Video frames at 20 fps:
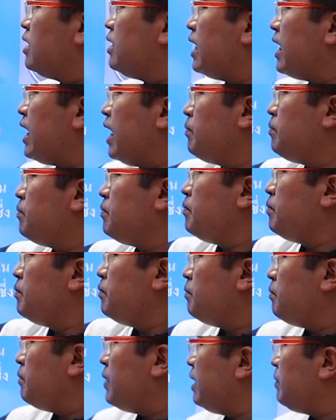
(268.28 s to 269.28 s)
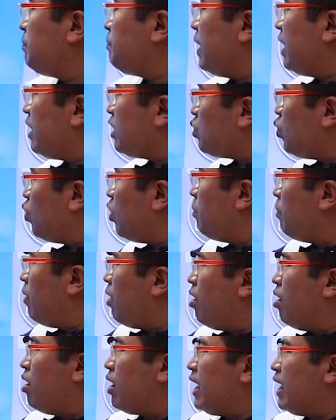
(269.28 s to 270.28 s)
นะครับมันเป็นตัวบ
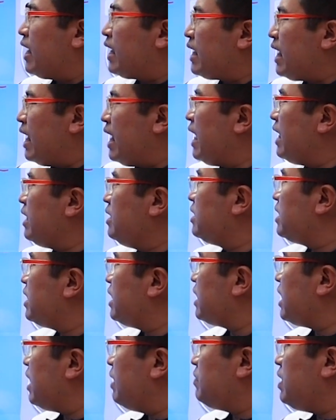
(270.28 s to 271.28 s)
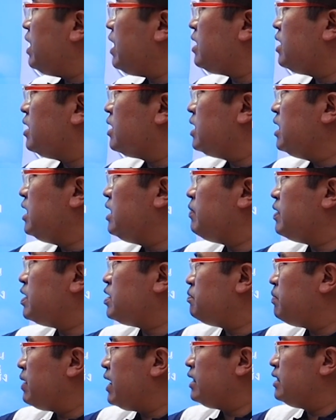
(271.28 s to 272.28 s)
อกเหตุการณ์หรือการกระทำที่เกิดขึ้นในปัจ
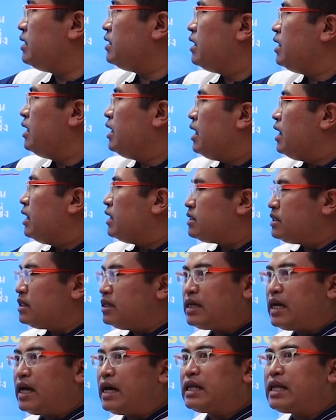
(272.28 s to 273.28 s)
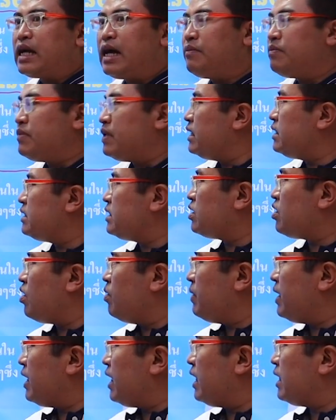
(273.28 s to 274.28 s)
จุบัน ซึ่งการกระทำนั้นจะต้อง
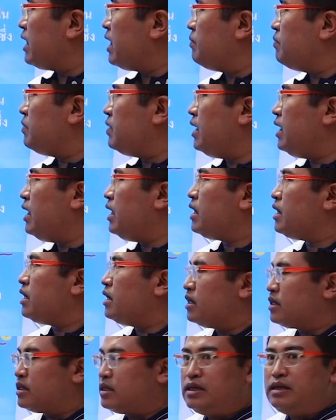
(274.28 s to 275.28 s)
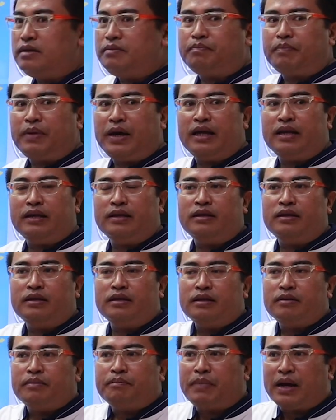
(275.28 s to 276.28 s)
เป็นการกระทำที่เกิดขึ้นเป็น
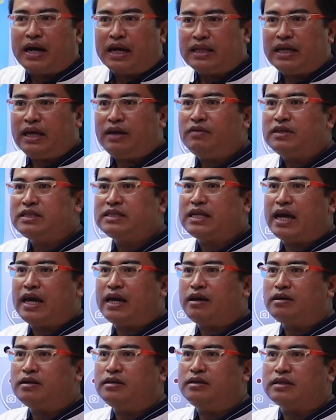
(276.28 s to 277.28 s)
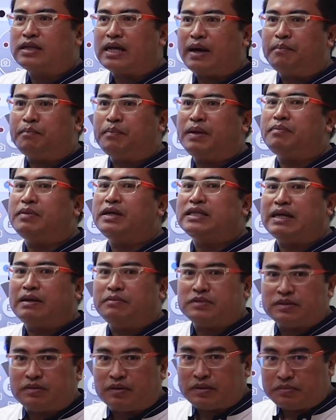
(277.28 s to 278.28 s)
ปกติวิสัยก็คือทำเป็นประ
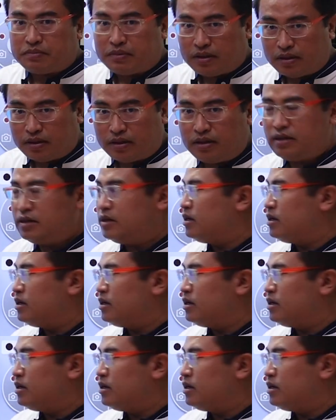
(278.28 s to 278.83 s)
จำสม่ำเสมอ